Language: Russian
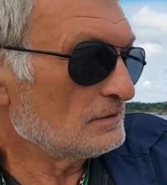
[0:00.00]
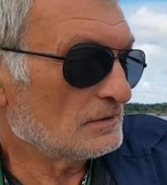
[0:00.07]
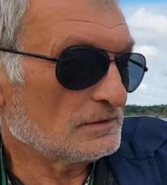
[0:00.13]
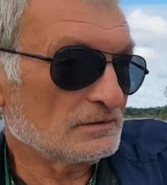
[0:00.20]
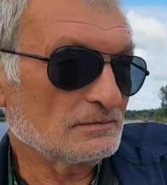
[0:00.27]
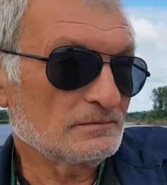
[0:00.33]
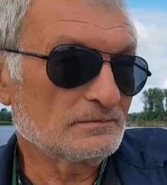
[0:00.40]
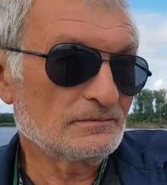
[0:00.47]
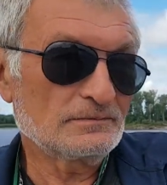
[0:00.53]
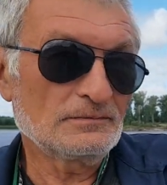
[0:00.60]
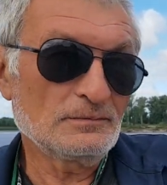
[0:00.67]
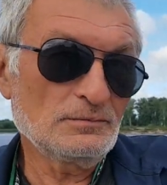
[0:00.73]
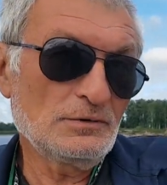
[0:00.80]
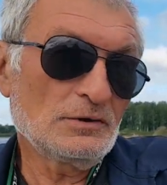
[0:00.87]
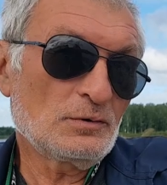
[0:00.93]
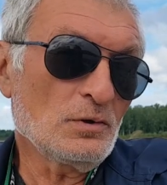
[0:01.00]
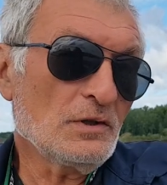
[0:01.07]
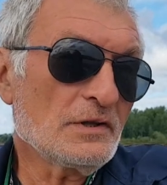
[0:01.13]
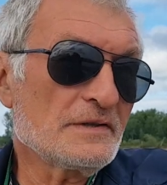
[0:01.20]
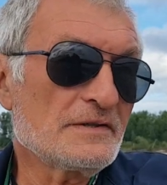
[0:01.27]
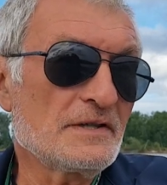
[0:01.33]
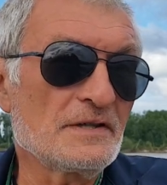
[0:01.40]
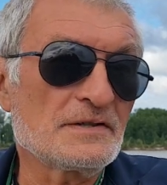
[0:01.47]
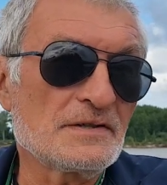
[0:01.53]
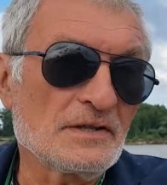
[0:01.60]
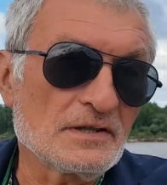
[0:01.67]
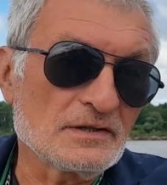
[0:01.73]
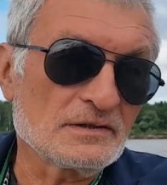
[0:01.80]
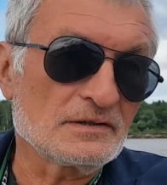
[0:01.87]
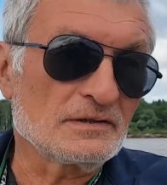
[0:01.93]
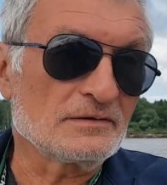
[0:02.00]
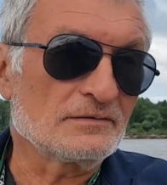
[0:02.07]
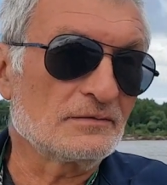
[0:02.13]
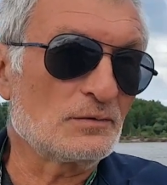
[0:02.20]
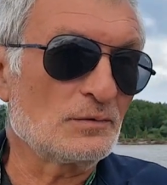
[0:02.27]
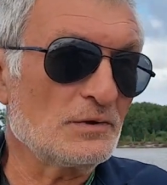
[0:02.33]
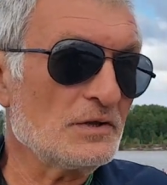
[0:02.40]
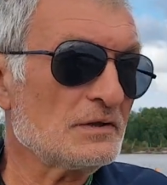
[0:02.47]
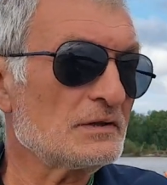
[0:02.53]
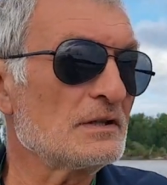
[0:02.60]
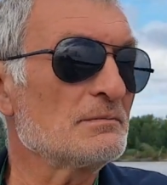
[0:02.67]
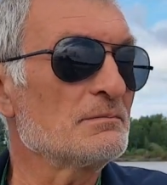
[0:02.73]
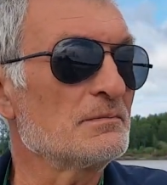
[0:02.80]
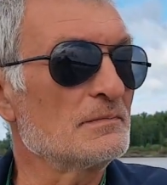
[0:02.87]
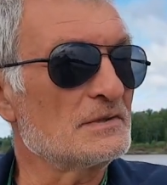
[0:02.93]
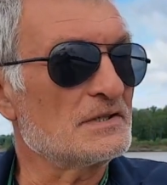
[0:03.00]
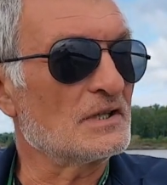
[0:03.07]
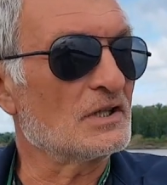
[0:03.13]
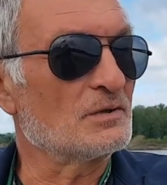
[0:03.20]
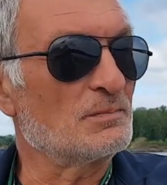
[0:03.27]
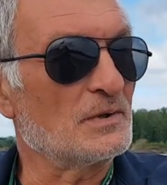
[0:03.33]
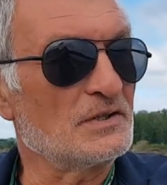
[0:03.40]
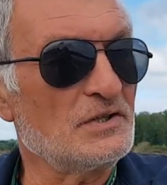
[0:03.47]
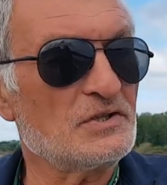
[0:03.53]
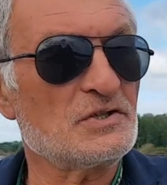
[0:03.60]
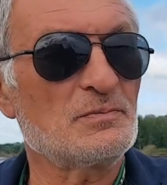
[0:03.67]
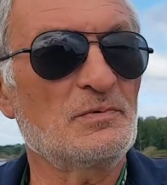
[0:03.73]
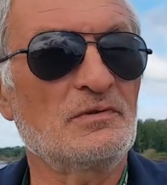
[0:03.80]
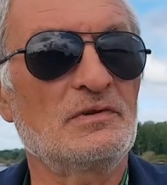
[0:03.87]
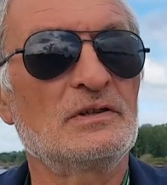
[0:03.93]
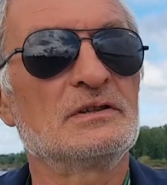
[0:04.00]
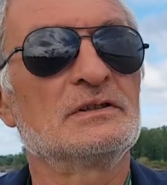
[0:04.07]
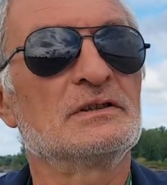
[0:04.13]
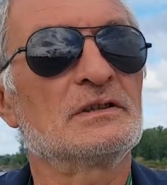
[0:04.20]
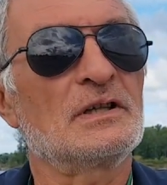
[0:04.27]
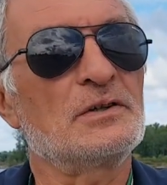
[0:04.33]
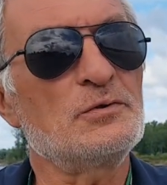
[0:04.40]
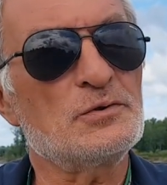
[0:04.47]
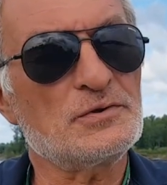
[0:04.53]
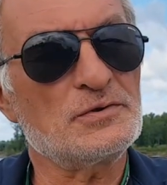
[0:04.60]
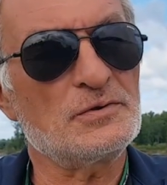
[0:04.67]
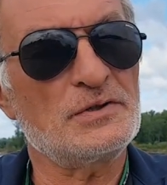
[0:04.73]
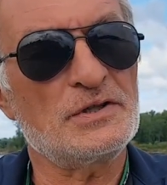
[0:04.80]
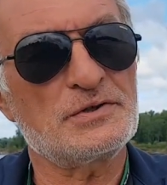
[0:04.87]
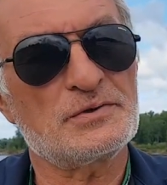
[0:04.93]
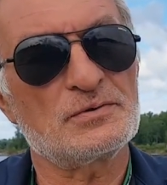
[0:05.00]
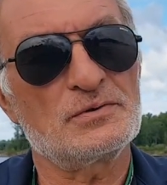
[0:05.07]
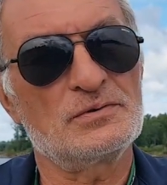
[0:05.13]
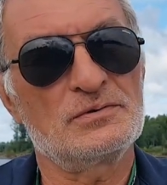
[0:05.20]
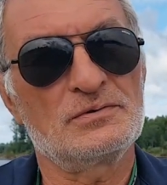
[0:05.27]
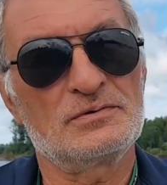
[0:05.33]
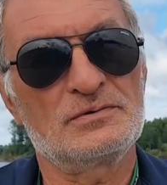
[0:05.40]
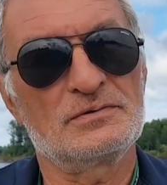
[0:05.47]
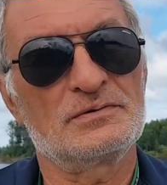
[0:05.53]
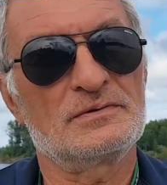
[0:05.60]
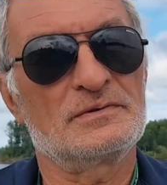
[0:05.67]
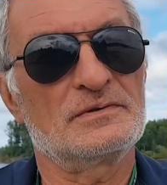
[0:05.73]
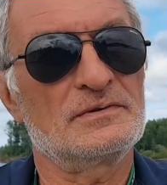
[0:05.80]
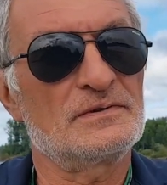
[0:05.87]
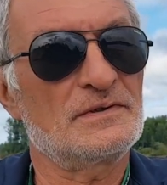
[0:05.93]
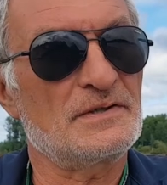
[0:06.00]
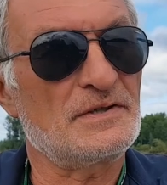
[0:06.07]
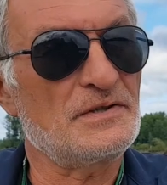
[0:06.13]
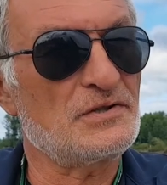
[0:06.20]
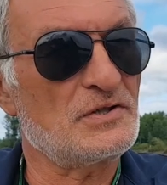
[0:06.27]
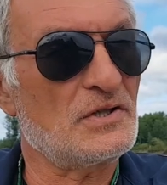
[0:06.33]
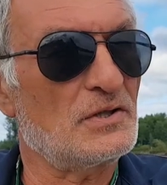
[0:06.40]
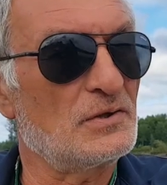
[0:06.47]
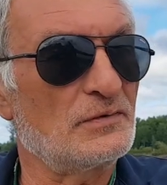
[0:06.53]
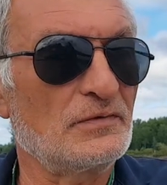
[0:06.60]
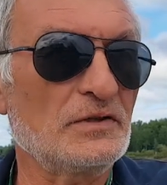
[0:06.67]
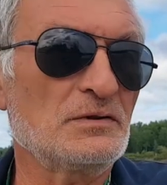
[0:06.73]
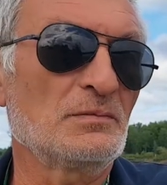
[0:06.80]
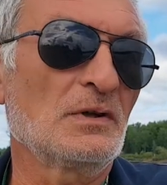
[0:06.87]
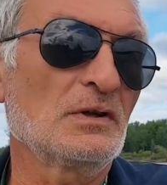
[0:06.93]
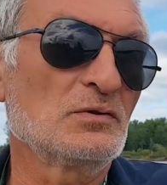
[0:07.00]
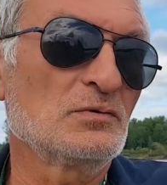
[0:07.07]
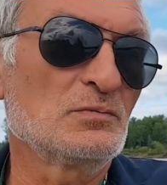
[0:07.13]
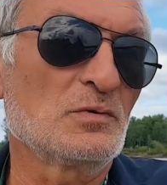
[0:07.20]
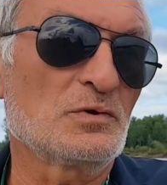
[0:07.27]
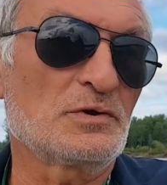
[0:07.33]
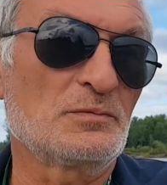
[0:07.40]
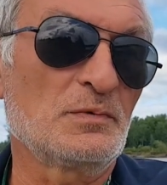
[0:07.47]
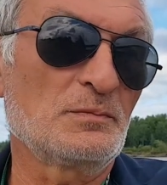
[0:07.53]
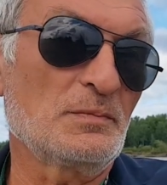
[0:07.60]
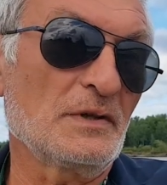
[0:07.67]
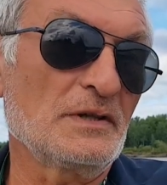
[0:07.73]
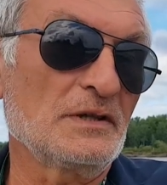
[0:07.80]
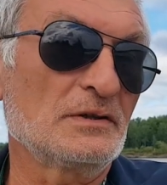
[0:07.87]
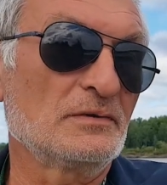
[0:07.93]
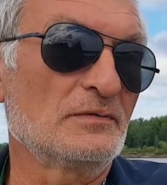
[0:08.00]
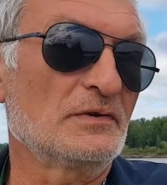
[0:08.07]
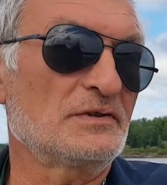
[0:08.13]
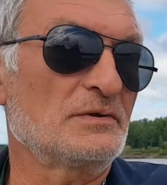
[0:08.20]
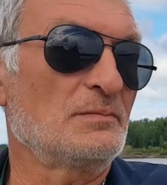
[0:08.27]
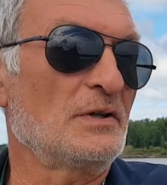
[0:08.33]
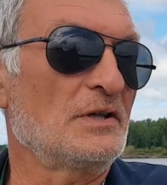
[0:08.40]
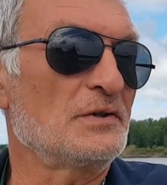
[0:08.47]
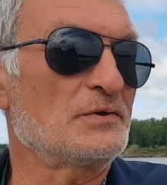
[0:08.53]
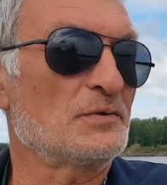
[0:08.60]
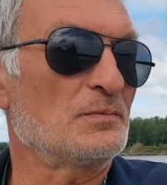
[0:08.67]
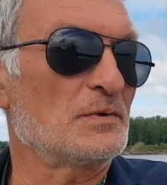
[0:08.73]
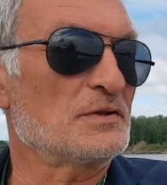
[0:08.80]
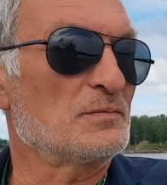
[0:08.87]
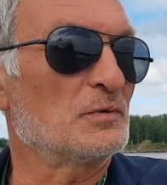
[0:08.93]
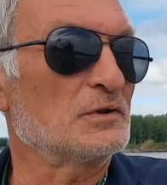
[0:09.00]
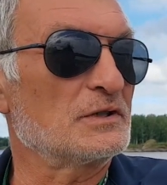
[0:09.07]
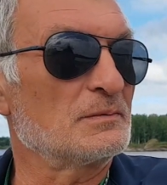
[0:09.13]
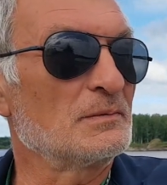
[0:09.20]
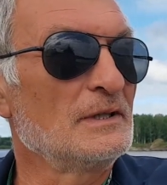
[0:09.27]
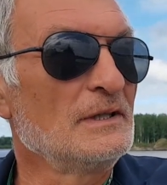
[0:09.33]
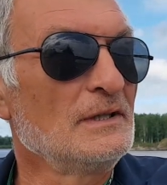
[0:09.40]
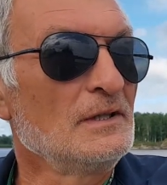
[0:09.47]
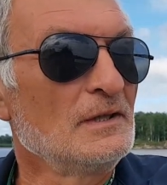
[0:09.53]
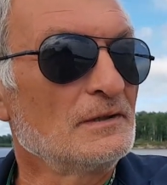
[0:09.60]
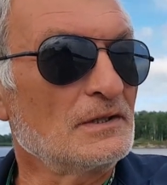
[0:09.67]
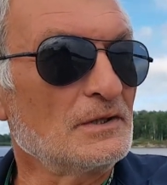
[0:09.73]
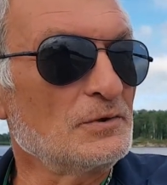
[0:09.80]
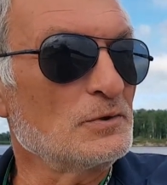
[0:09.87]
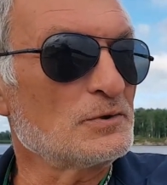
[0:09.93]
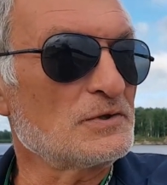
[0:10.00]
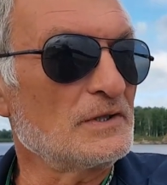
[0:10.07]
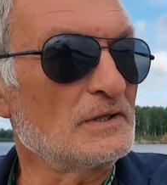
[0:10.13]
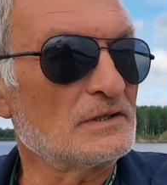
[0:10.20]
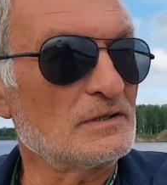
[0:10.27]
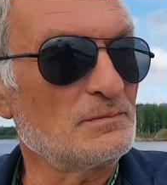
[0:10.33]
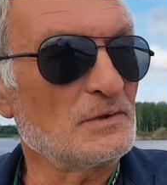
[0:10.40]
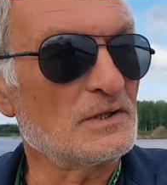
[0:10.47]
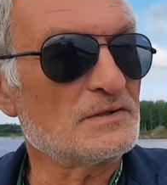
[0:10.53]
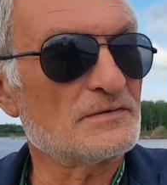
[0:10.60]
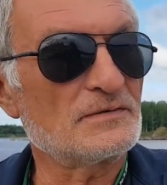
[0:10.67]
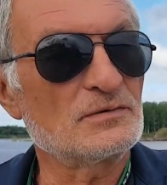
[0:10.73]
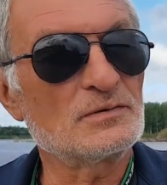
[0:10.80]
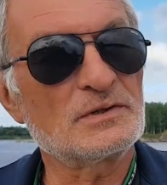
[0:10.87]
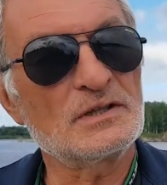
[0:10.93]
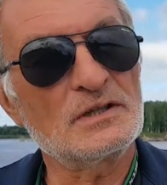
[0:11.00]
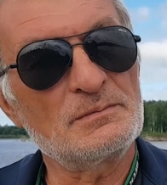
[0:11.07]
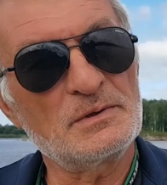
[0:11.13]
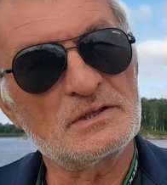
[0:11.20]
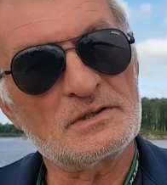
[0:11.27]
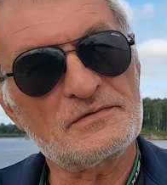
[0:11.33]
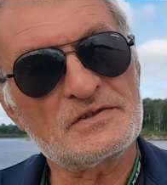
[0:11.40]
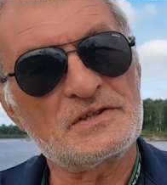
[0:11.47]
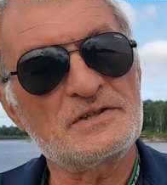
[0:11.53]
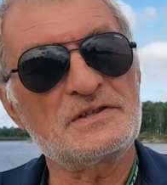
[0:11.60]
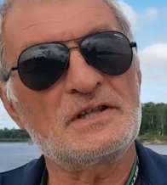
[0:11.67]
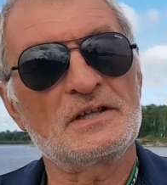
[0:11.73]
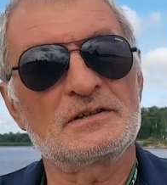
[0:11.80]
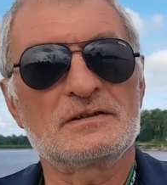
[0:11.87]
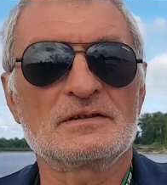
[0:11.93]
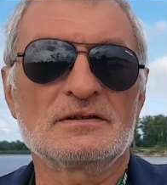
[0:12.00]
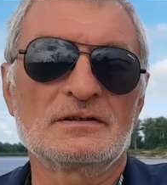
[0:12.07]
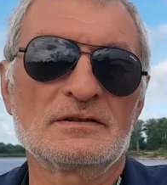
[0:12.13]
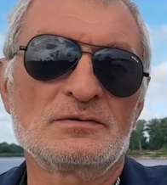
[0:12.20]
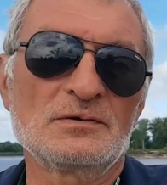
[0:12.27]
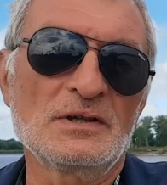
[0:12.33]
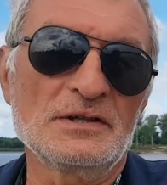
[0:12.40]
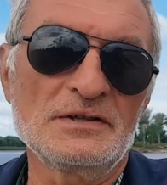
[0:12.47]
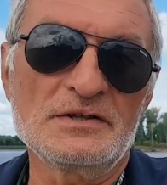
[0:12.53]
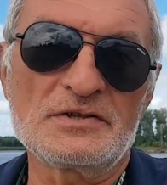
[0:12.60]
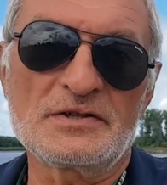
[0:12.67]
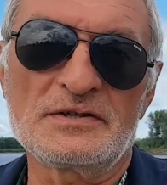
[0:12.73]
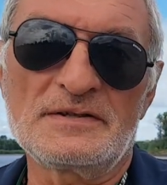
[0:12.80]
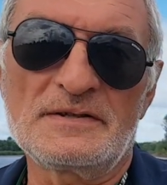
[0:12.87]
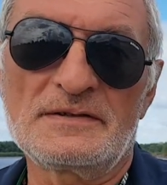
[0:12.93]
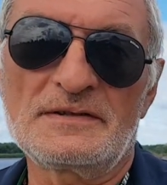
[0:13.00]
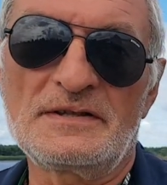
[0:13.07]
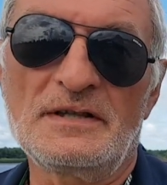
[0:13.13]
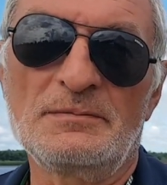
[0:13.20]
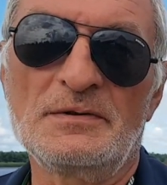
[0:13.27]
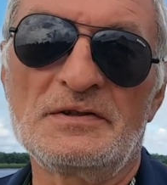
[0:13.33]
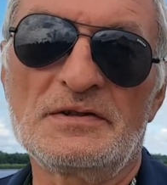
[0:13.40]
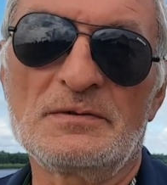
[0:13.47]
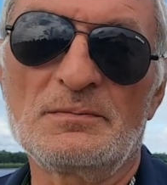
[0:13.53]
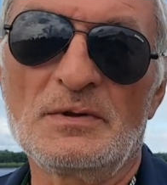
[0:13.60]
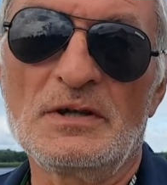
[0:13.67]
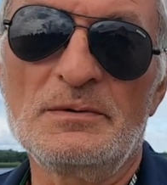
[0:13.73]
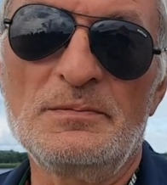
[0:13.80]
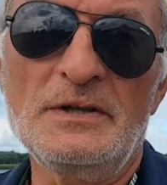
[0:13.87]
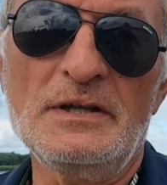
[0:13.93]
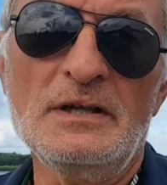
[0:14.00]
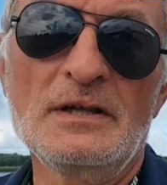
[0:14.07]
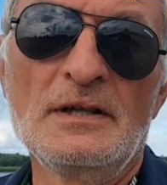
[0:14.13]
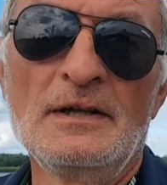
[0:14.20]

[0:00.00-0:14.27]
я не только здесь, я и в других там местах и пониже бывал, и на Таежную речку э, заезжаю. В этом году, может быть, поеду в октябре еще, посмотрим. Таежная, это имеется в виду километров 60, э, туда ниже 70 по Аби,